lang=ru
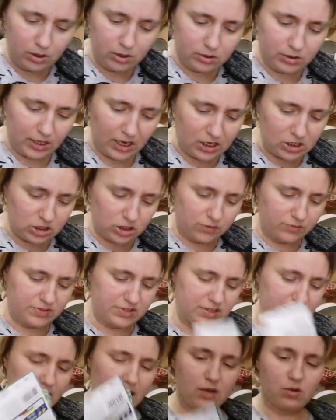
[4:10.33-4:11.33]
И также
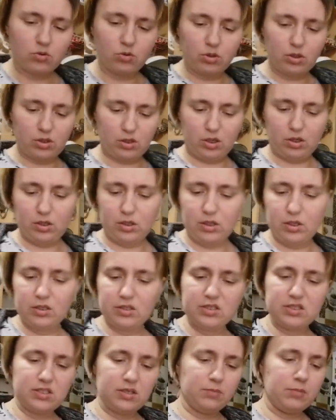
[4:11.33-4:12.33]
взяла
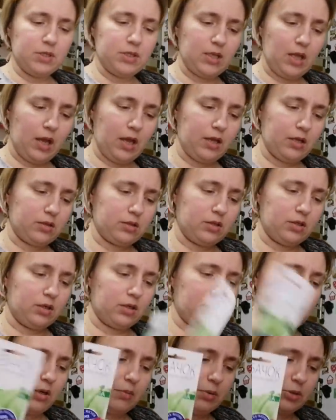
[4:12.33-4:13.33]
кое-какие семена.
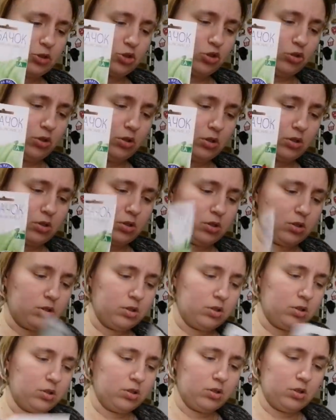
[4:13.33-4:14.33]
Это кабачок,
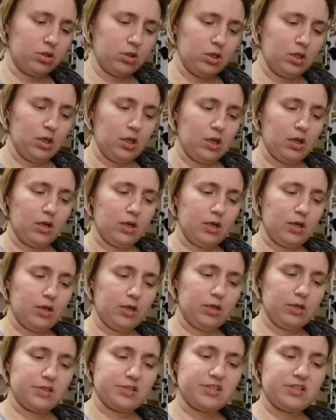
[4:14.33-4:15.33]

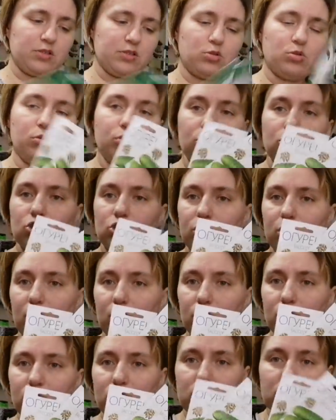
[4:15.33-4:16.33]
а, засолочные
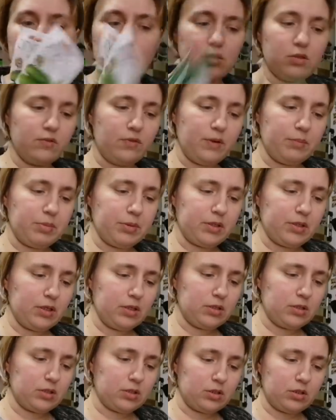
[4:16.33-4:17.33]
огурцы 2
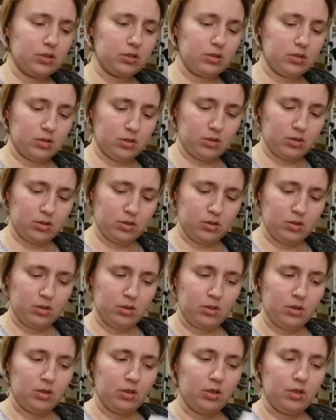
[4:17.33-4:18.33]
пакетика
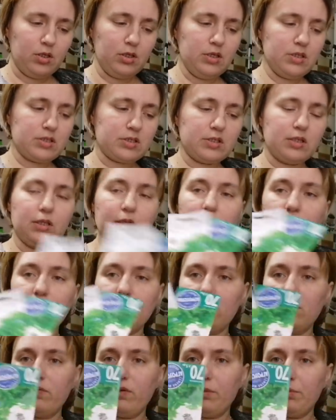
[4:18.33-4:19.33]
и
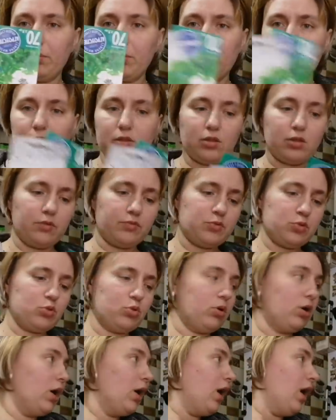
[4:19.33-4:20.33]
салата 2 пакетика.
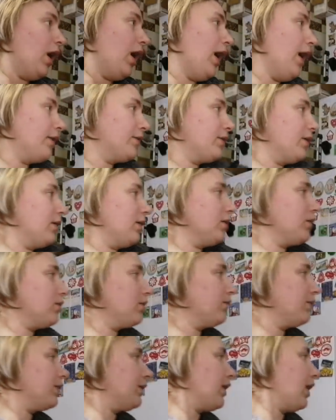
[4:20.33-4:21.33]
Все. А до
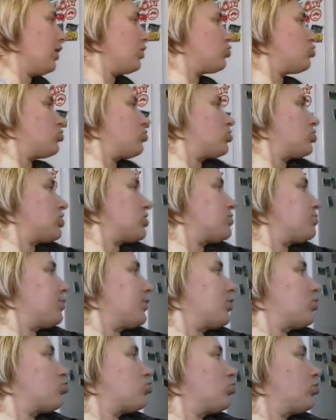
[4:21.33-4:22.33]
этого я еще сейчас
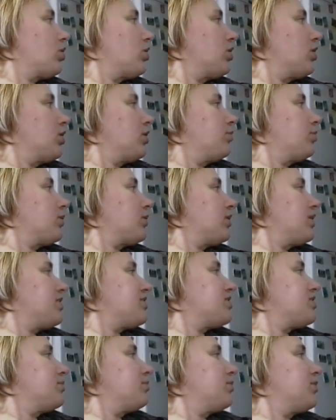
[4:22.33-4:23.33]
покажу, какие брала
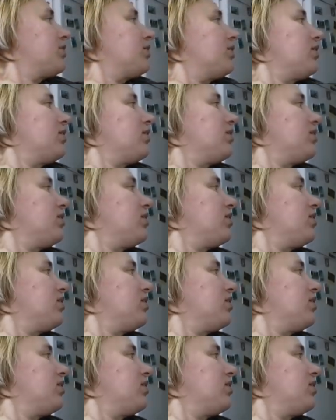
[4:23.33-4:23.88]
семена